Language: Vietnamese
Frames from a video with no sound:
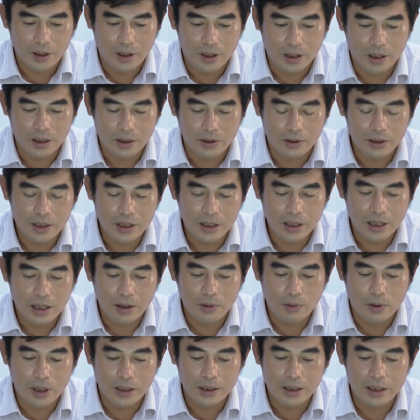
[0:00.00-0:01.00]
À, đối với cơ
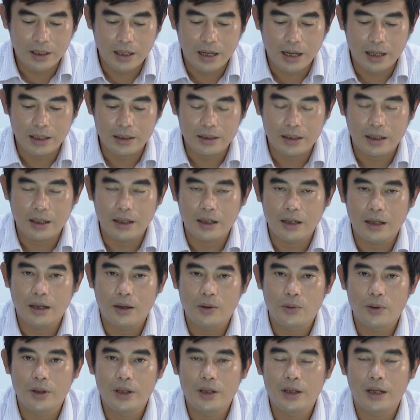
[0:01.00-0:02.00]
quan chức năng thì
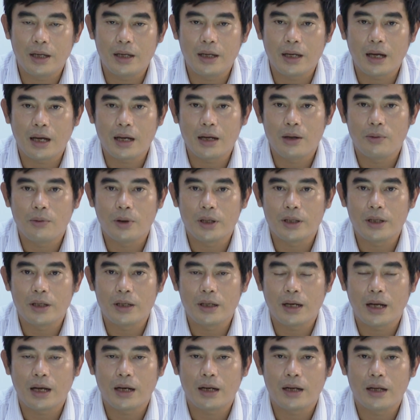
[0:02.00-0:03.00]
ờ, khuyến nghị các cơ quan
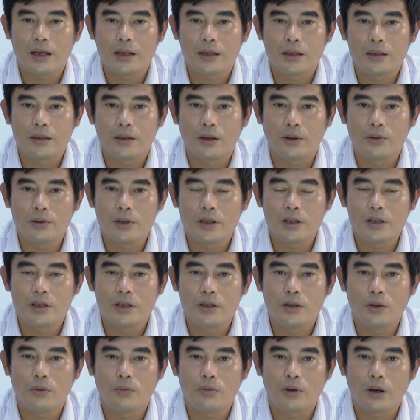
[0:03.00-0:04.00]
chức năng tổ chức
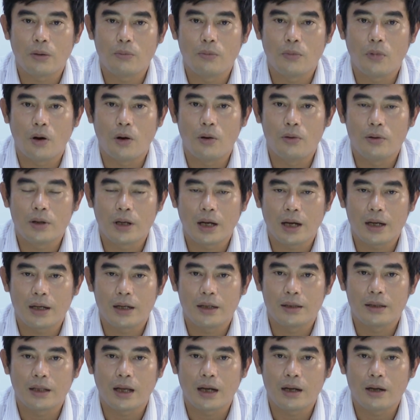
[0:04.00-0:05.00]
sử dụng đồng bộ các
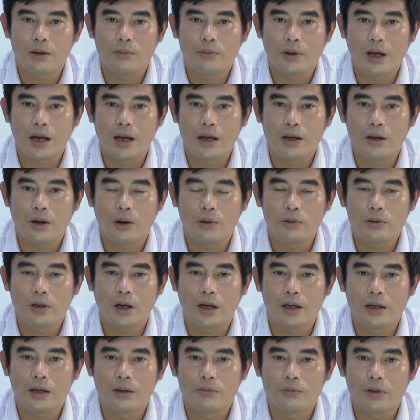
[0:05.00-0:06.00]
nền tảng công nghệ hỗ
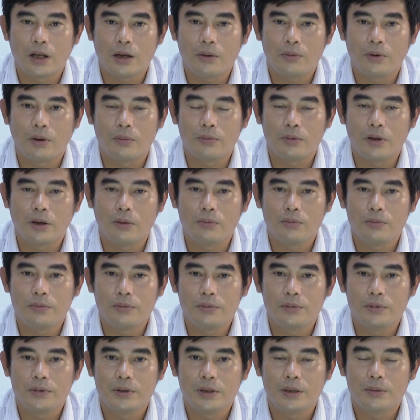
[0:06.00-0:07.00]
trợ công tác phòng
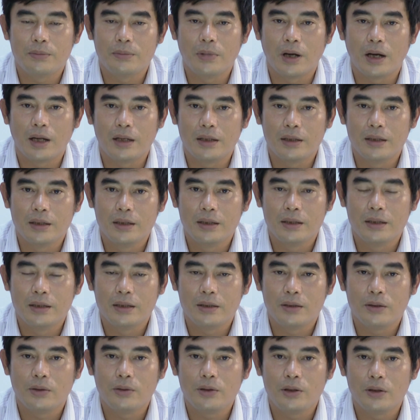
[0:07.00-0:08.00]
chống dịch bệnh
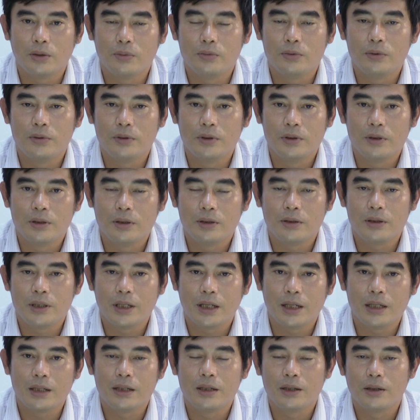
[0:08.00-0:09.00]
nói chung, nói
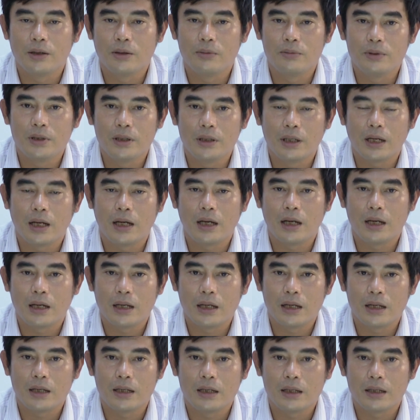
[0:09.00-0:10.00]
riêng cũng như
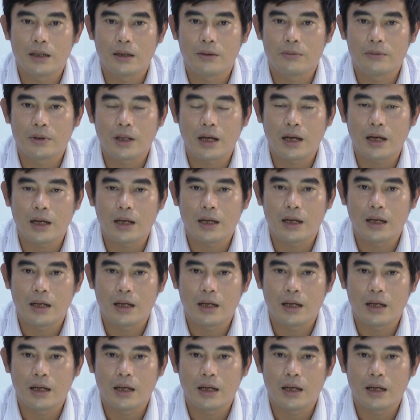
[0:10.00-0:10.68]
là công tác